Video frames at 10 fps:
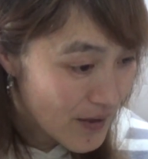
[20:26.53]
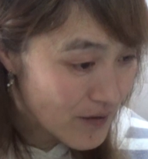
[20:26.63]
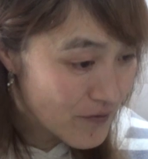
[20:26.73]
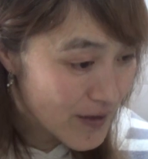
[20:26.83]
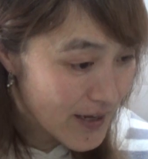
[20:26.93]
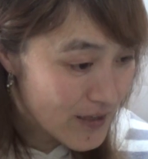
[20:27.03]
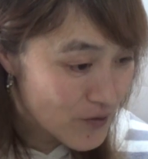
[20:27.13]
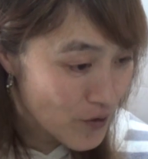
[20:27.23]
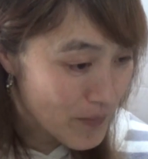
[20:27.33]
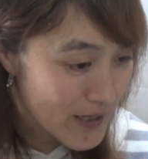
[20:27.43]

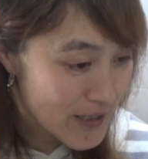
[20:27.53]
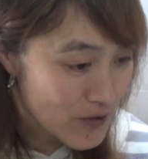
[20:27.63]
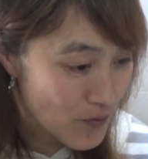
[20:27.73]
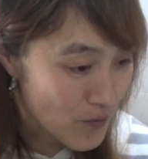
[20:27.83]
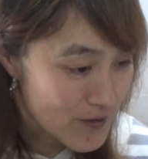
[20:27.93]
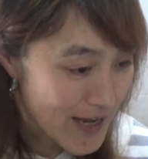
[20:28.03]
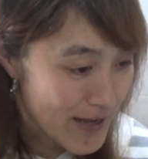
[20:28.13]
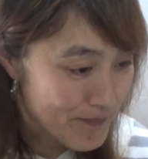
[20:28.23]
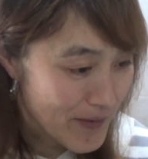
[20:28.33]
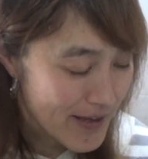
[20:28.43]
エクレアストロベリーチョコ
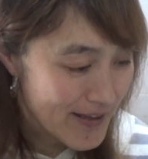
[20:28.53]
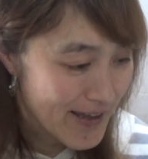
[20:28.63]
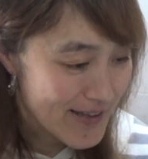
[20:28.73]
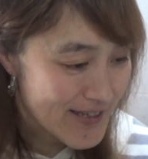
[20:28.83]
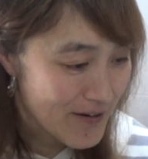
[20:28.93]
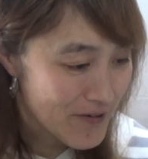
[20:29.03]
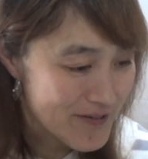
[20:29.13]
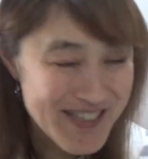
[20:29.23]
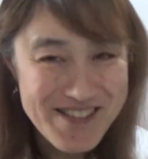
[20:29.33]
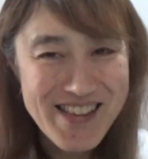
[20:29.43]
さん。はい。えー、
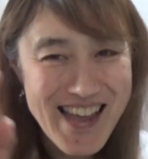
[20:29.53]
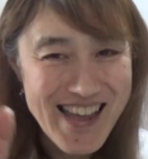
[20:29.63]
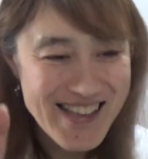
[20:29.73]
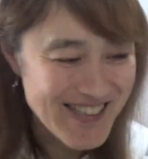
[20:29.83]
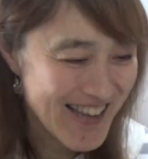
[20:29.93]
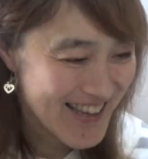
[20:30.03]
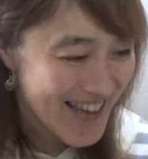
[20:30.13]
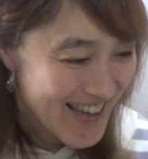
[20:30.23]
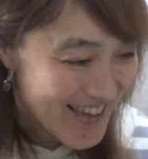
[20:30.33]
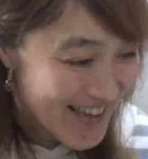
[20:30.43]
チャオ、チャオです。はい。
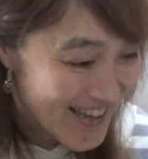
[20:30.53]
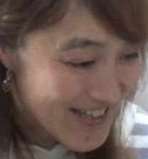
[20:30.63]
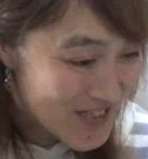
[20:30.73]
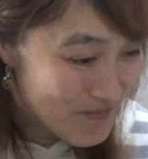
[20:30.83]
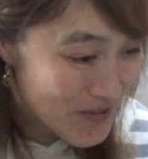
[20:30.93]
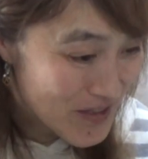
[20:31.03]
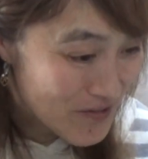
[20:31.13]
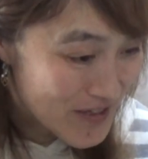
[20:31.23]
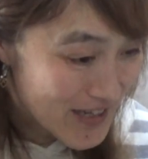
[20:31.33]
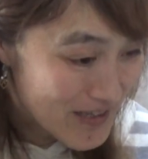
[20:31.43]
えー、質問に
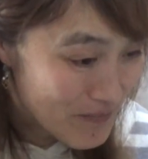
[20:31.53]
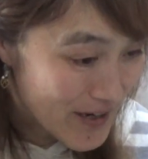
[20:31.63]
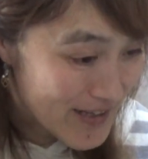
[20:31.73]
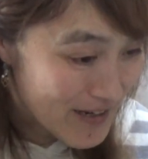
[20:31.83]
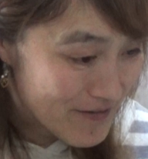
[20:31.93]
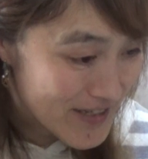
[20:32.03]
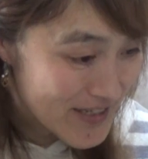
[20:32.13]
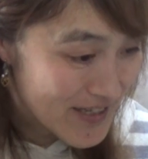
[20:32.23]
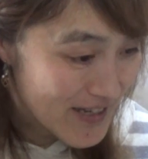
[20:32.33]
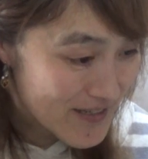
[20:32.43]
答えてもらえたら嬉
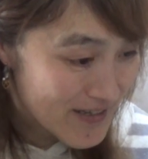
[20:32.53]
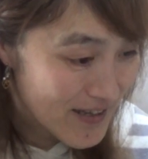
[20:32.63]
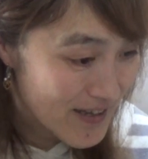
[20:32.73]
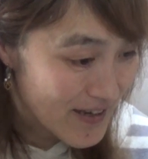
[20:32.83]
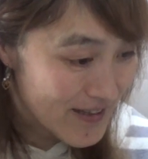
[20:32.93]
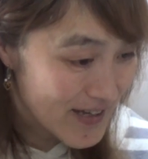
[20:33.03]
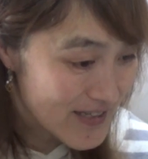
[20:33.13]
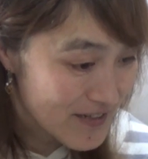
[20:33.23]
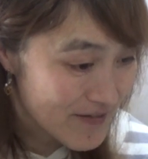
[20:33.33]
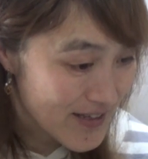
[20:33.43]
しいです。えー、
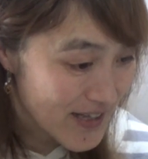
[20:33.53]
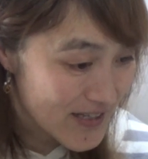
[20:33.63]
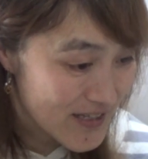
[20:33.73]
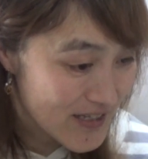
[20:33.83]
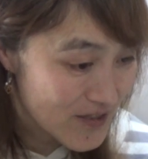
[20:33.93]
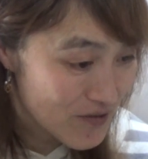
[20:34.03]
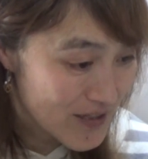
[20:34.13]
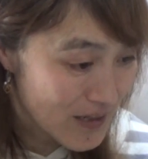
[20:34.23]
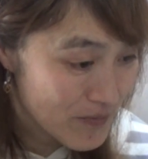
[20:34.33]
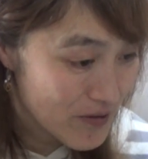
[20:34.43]
あっちゃんは年に一度
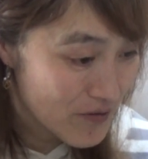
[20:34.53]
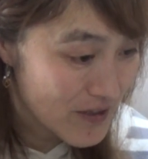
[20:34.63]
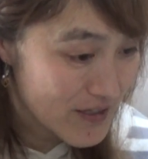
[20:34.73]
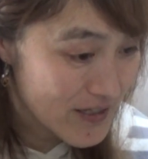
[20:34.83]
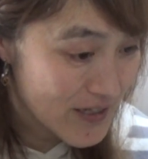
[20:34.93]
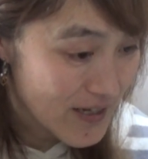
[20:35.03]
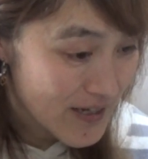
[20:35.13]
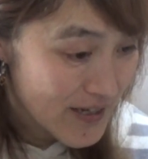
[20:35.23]
しか美容院に